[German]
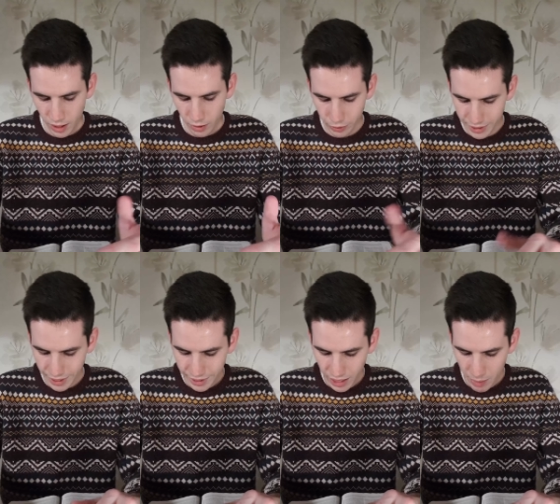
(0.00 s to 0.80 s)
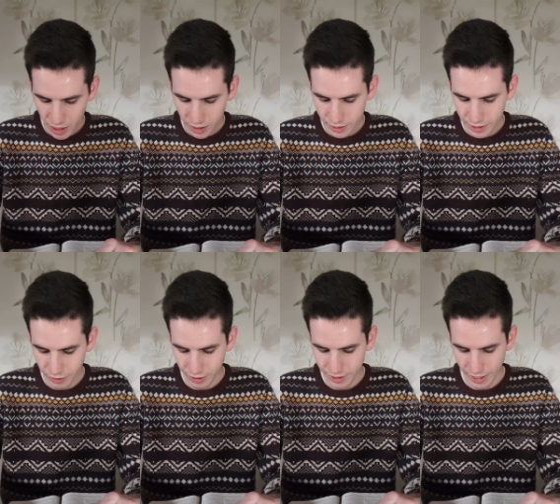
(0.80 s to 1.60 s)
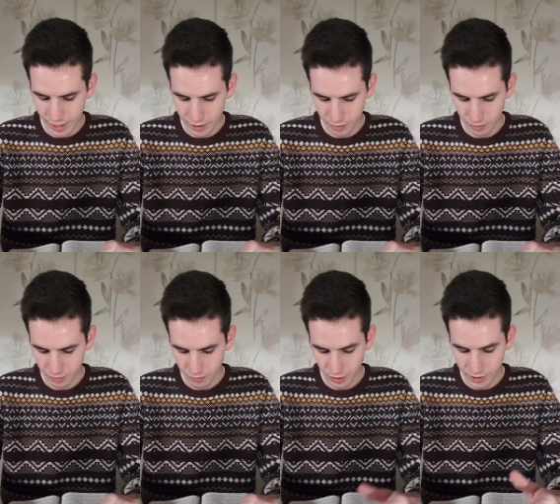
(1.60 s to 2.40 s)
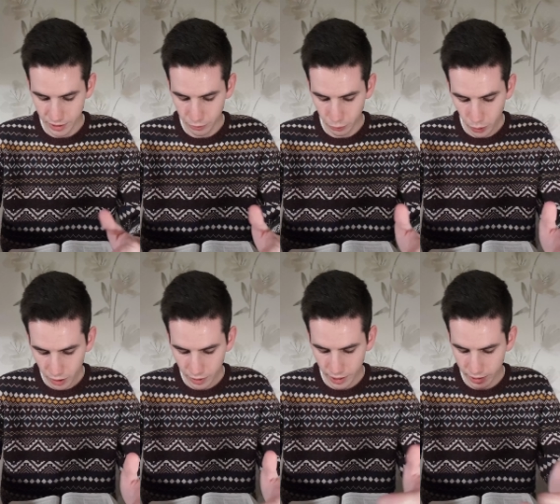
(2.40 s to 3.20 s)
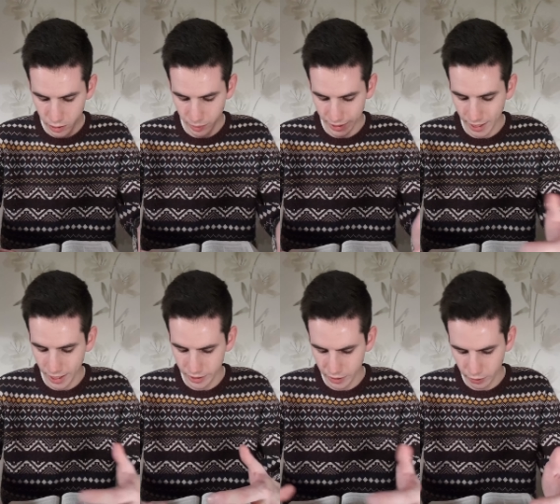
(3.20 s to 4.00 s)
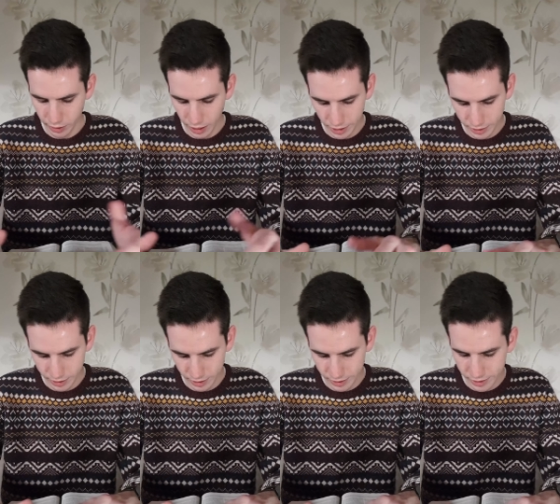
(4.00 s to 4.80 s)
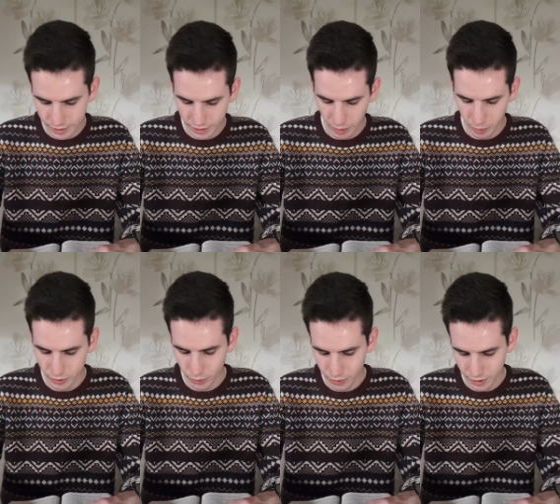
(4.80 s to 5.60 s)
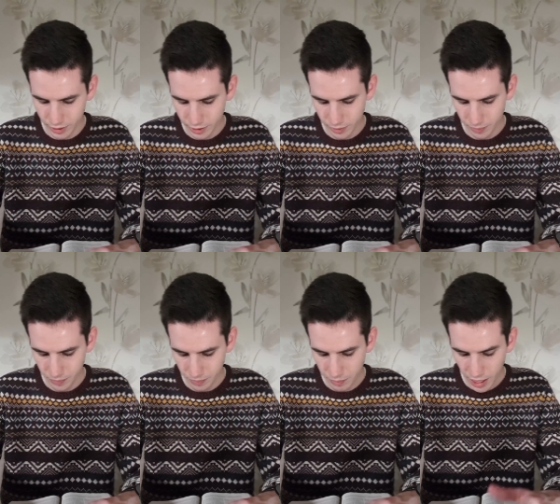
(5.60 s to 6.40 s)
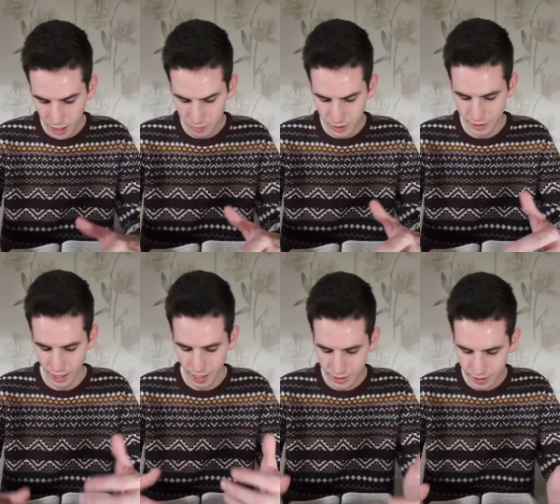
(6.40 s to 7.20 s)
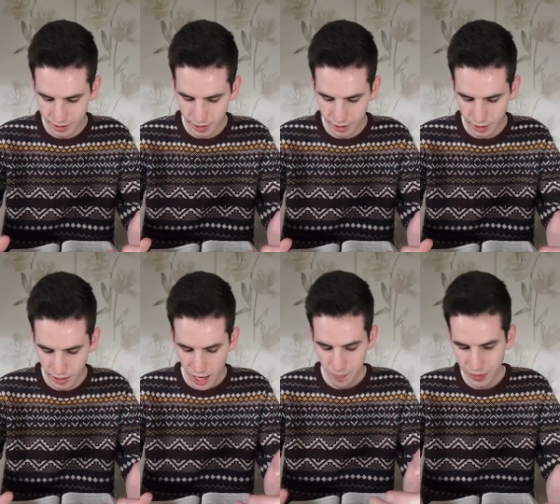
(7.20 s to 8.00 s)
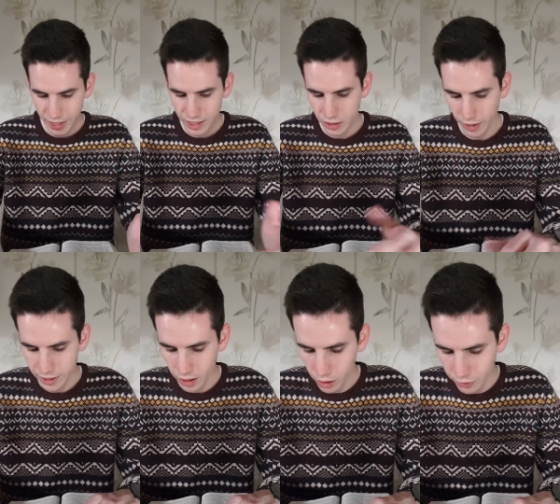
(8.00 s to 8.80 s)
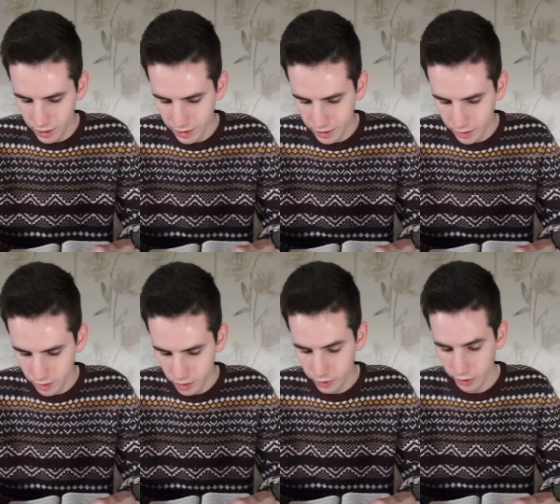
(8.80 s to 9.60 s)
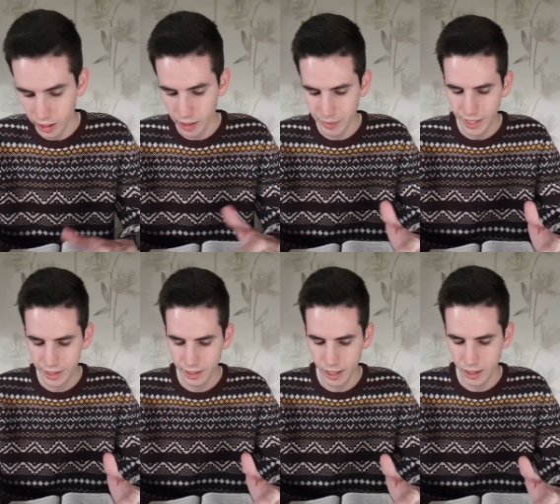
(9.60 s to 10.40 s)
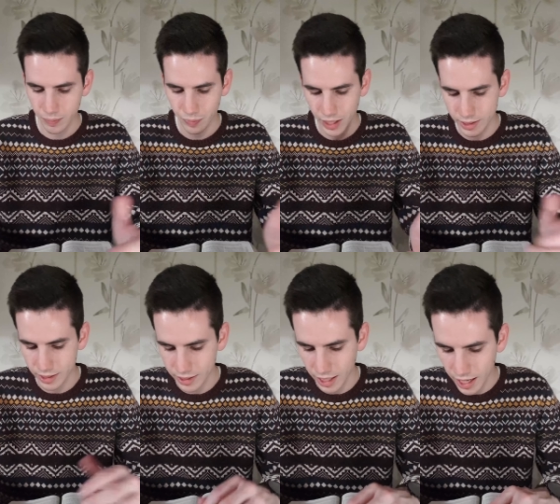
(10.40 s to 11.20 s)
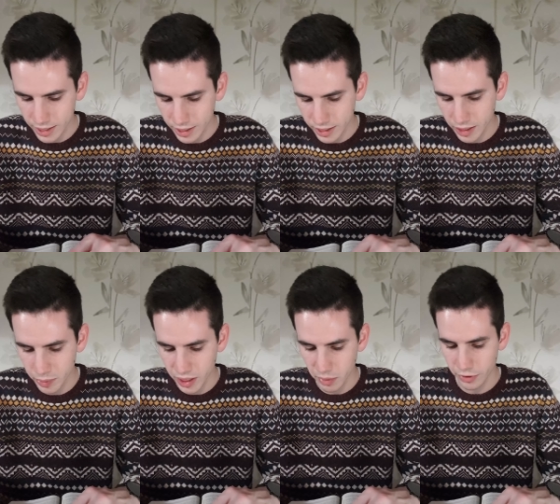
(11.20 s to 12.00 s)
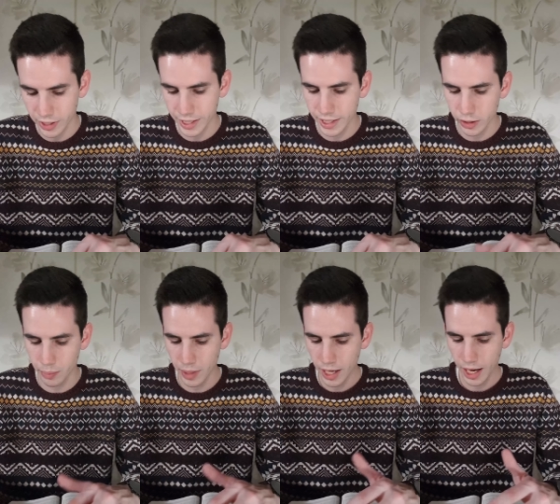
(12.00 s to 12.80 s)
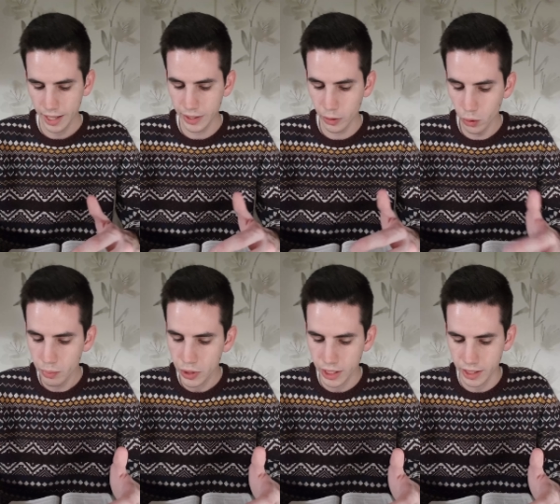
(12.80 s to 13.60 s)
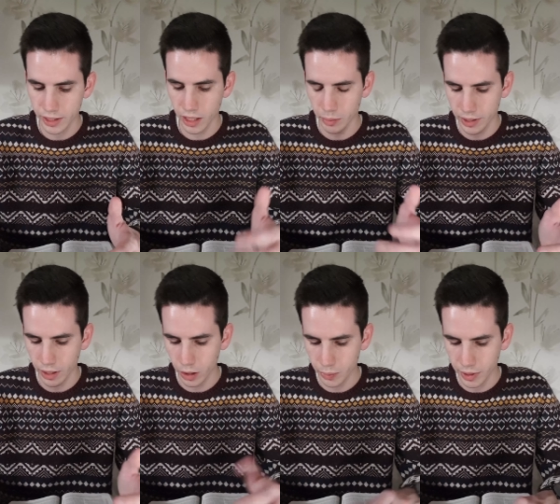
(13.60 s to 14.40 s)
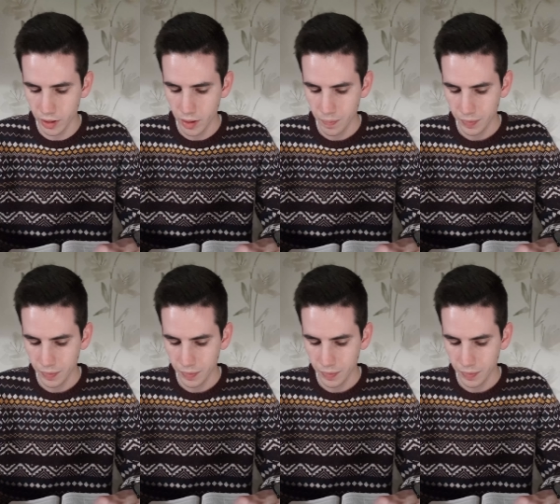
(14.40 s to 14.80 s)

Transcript: Von denen aber, die etwas gelten, was sie früher waren, ist mir gleich, Gott achtet das Ansehen der Person nicht. Mir haben diese Angesehenen nichts weiter auferlegt, sondern im Gegenteil, als sie sahen, dass ich mit dem Evangelium an die Unbeschnittenen betraut bin,